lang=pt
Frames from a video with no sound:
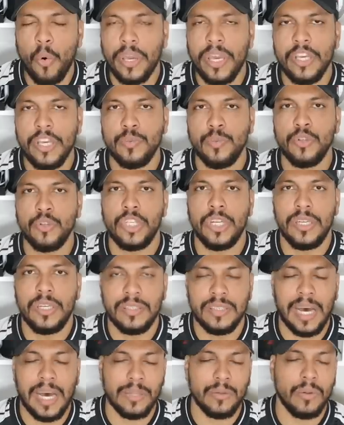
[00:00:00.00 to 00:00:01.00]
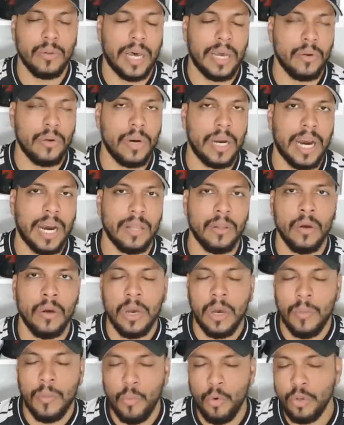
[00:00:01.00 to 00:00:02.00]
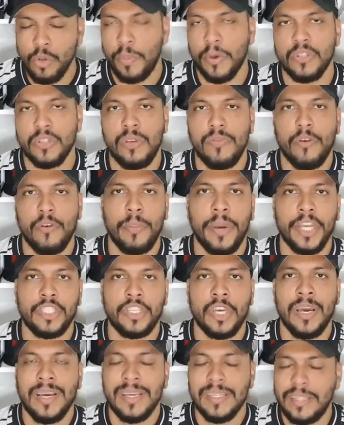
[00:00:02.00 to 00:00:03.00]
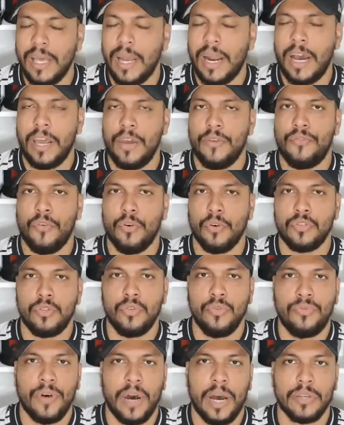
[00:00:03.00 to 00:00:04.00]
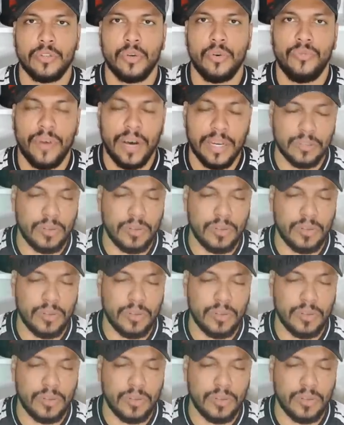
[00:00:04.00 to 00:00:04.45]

pouquíssimo utilizado lá no Galo, muito possivelmente será reforço do Vasco. O